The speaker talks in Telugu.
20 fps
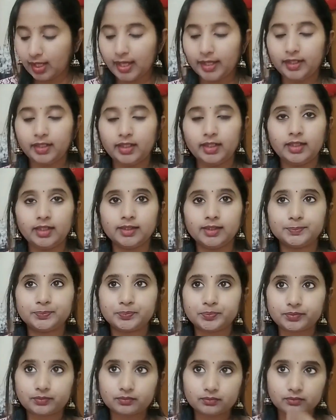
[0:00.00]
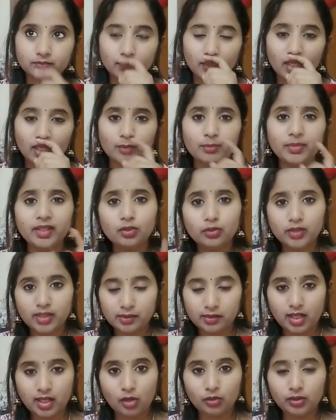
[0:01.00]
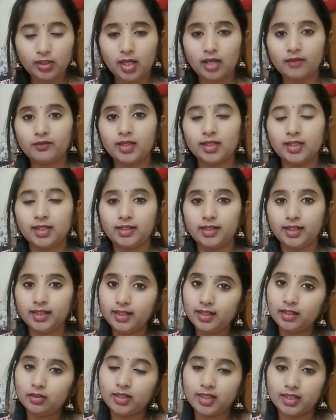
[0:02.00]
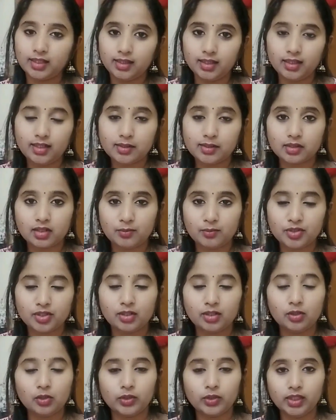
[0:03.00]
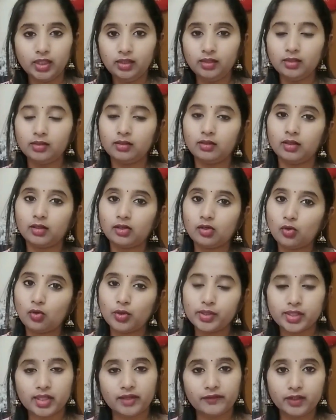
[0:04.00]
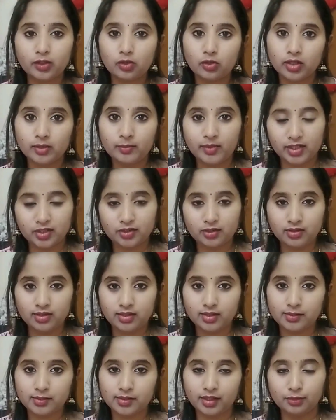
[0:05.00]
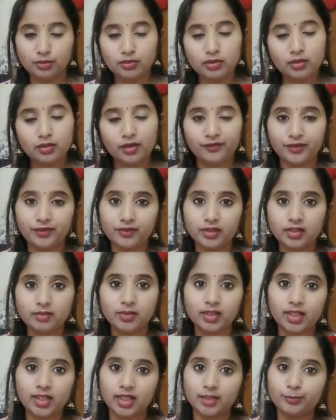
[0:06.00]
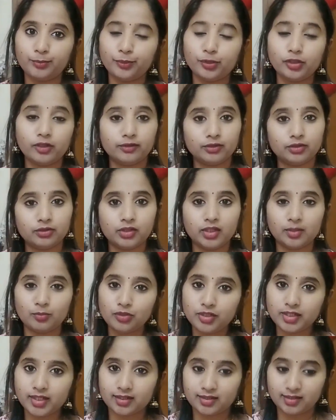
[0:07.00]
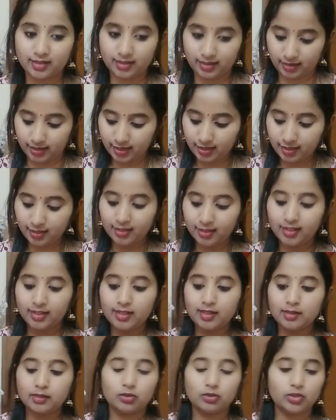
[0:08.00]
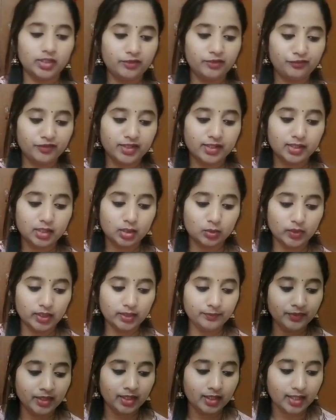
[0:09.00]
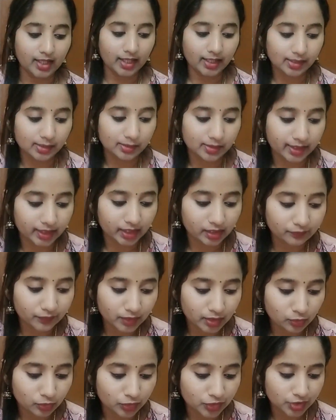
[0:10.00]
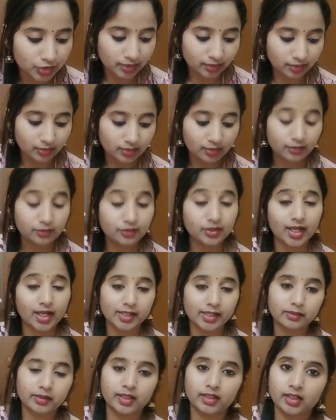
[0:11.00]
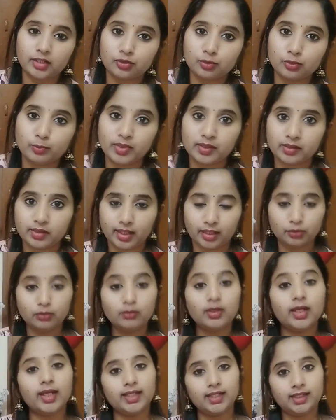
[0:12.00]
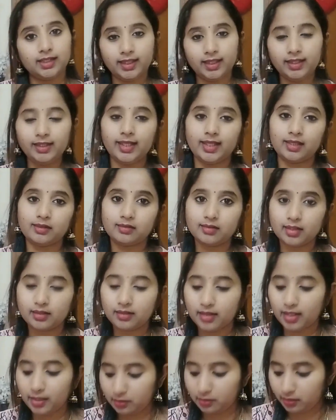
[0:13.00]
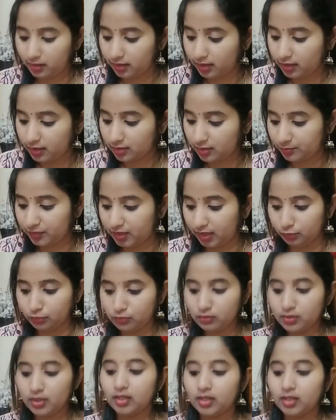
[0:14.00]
అండ్ మీకు డిస్కౌంట్ కావాలంటే నేను కింద డిస్క్రిప్షన్లోని కోడ్స్ అవి కూడా మెన్షన్ చేస్తాను సో అవి ఏమైనా మీకు హెల్ప్ఫుల్ అవుతుందేమో చెక్ చేయండి సో ఇది ఫస్ట్ వన్ అండ్ సెకండ్ వన్ వచ్చి డ్రై స్కిన్కి చూపిస్తాను అండ్ దెన్ ఎక్స్ట్రా డ్రై స్కిన్కి చెప్తాను